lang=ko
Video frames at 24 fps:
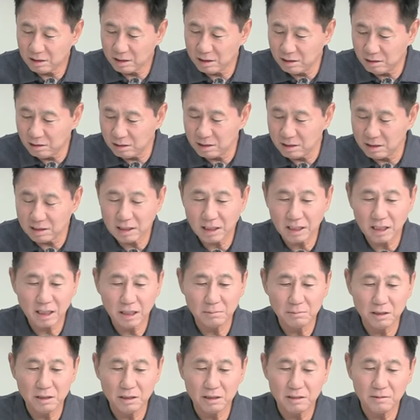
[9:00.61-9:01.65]
이런
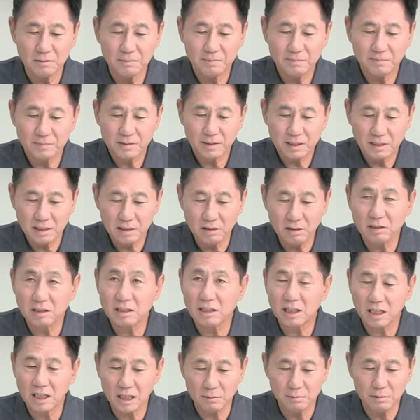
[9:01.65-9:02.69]
사람을 이런
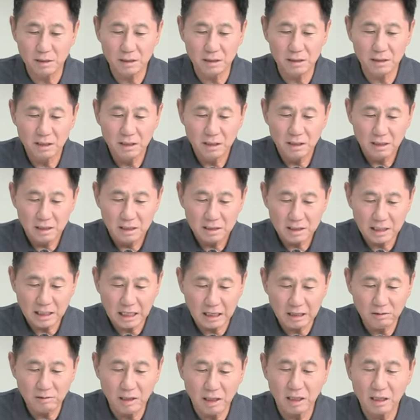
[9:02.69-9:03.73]
사람을
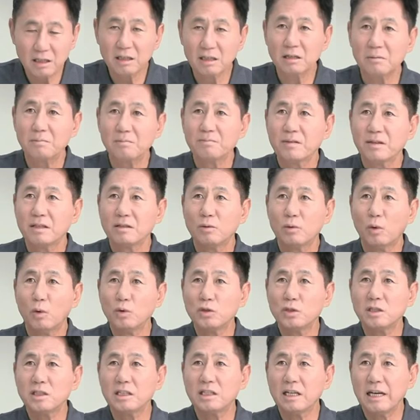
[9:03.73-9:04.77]
장관급
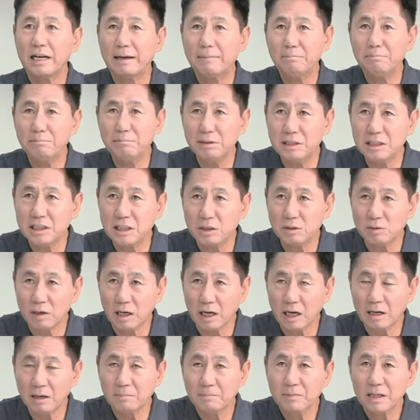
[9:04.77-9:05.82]
오직
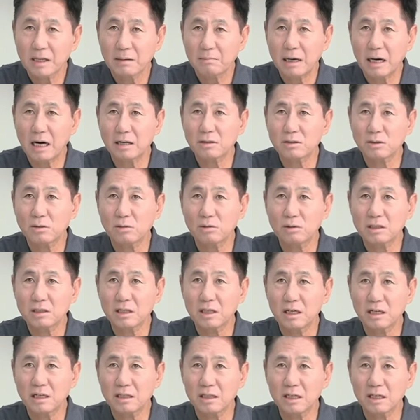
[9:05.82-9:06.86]
MBC와 방송을
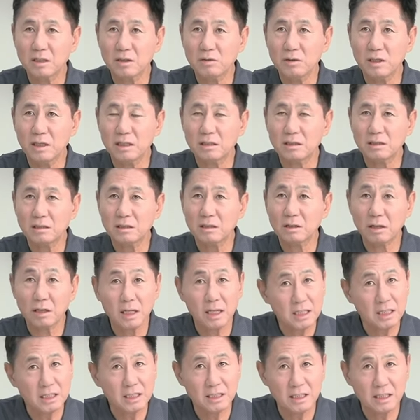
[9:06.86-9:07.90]
장악하기 위해서
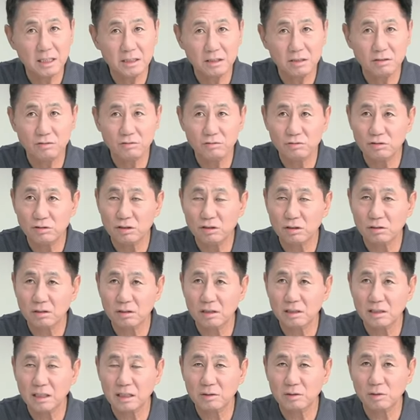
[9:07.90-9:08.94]
혈안이 되어 있는
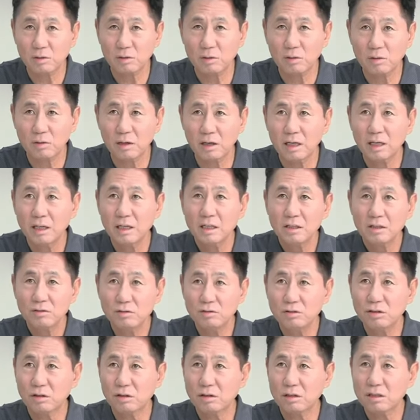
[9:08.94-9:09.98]
윤석열 대통령과
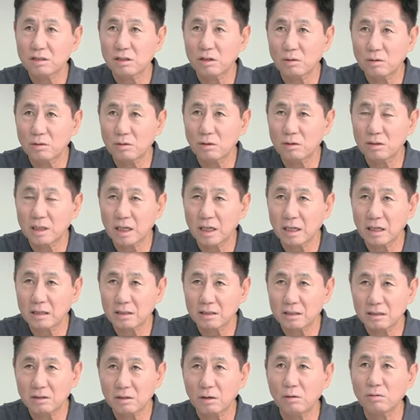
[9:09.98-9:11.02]
윤석열 정권이라는
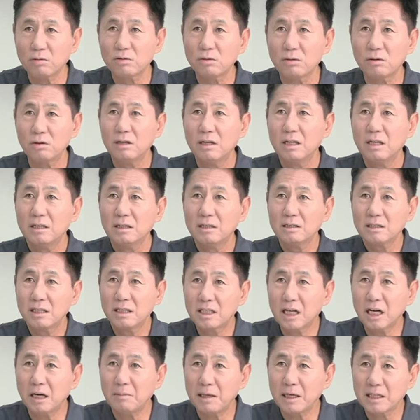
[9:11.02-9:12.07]
것이 더욱더
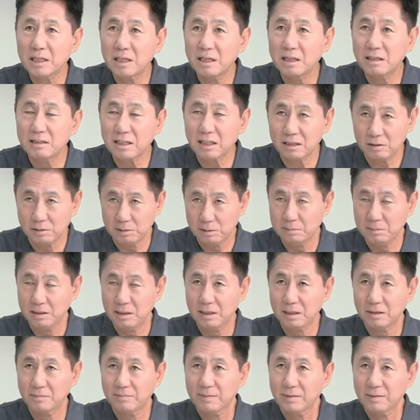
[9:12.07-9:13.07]
기가 막힐 따름입니다.